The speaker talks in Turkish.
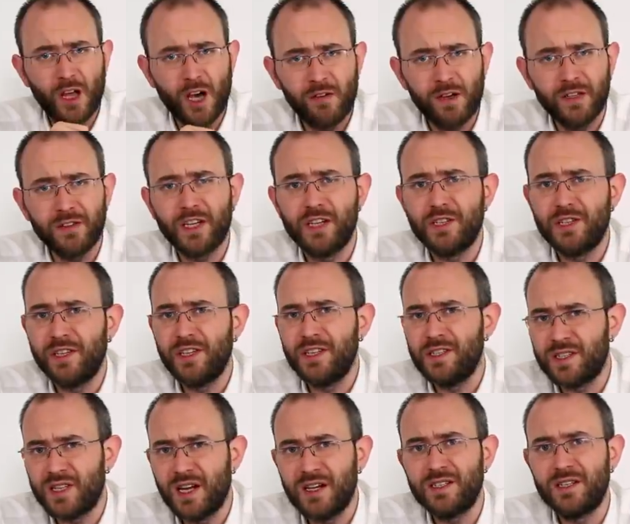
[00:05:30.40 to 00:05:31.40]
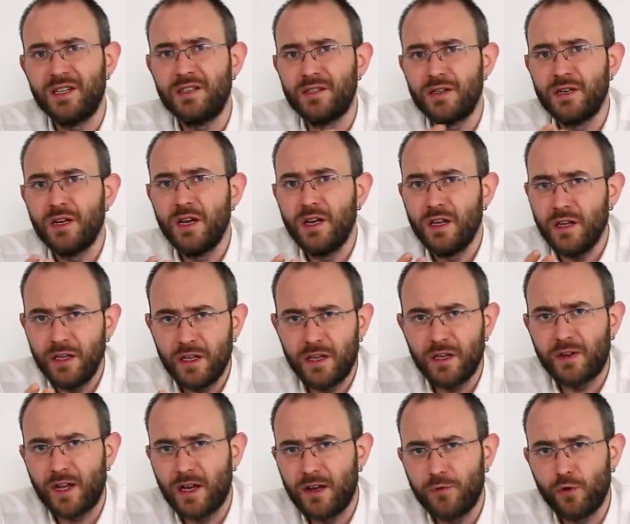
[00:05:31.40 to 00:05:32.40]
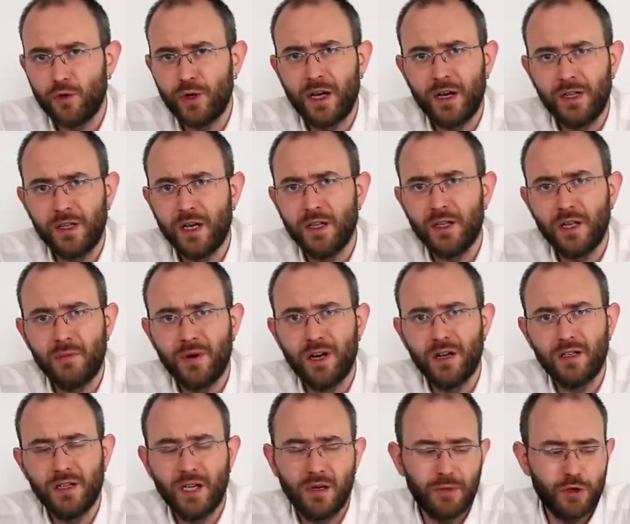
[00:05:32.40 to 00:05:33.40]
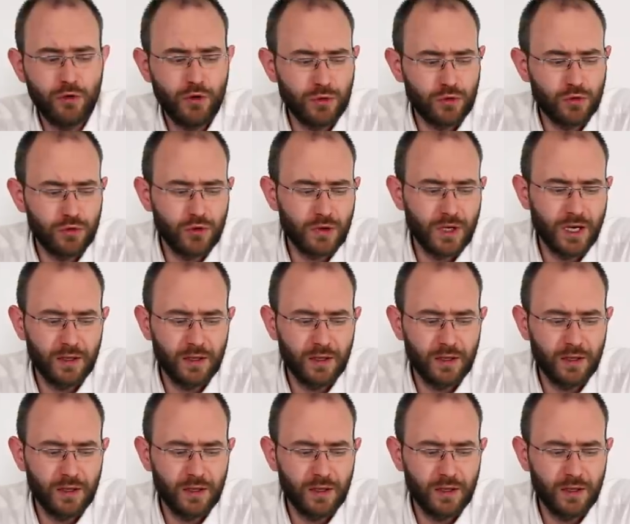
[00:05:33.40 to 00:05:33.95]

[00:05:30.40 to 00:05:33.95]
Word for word: avantaj ya da isterseniz iki telefonu aynı anda bağlayabiliyorsunuz.